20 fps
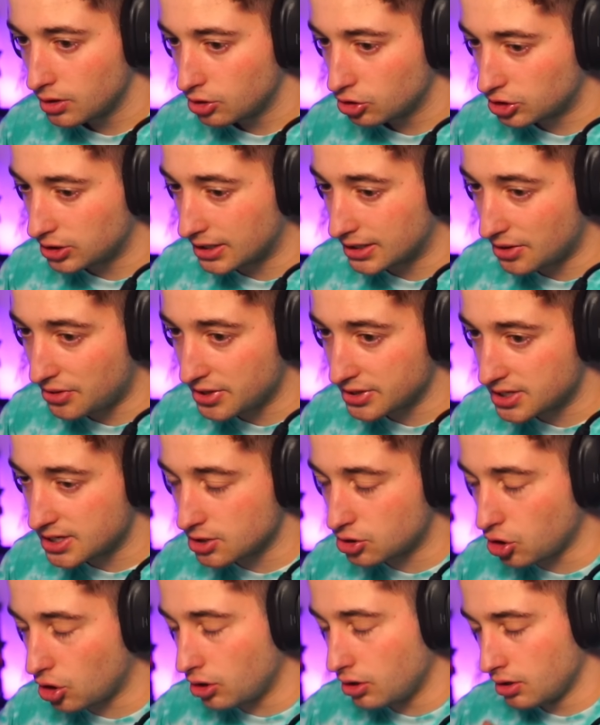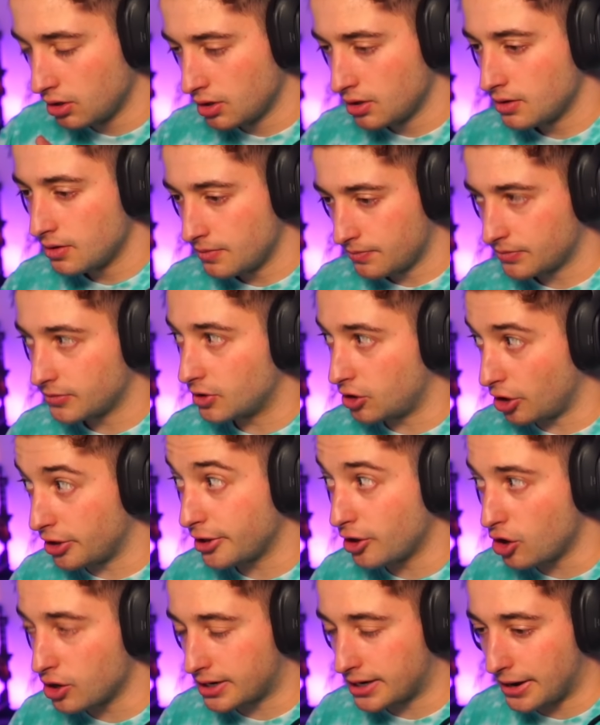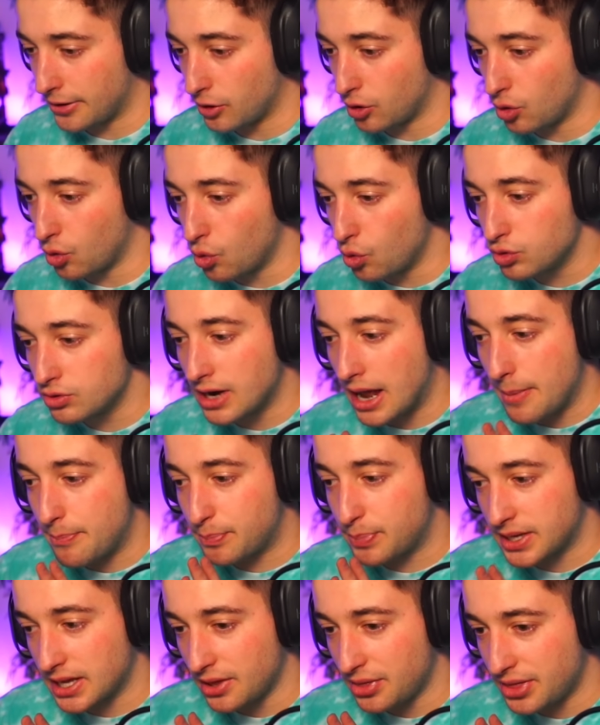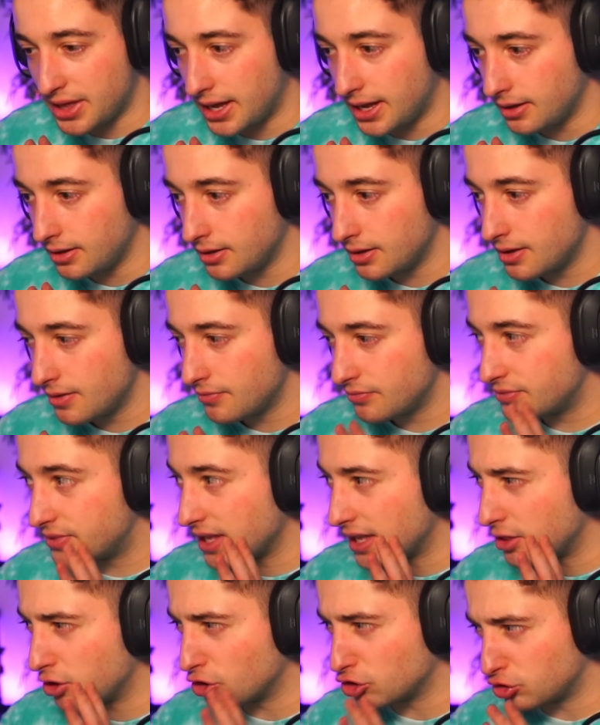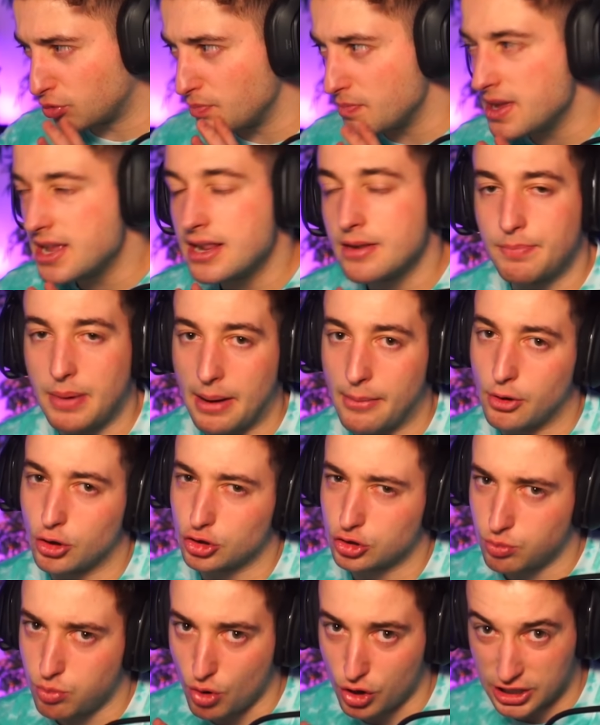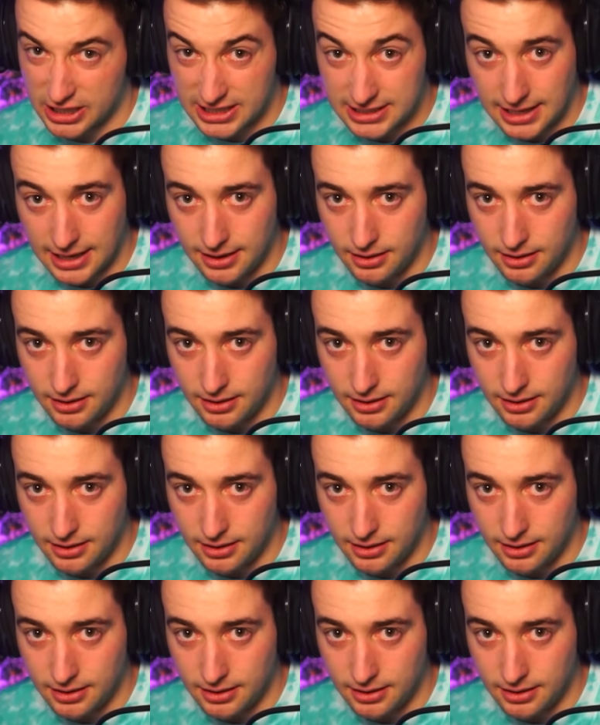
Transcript: O sea, necesito, lo digo claro Una pieza de 2000 pavos bonita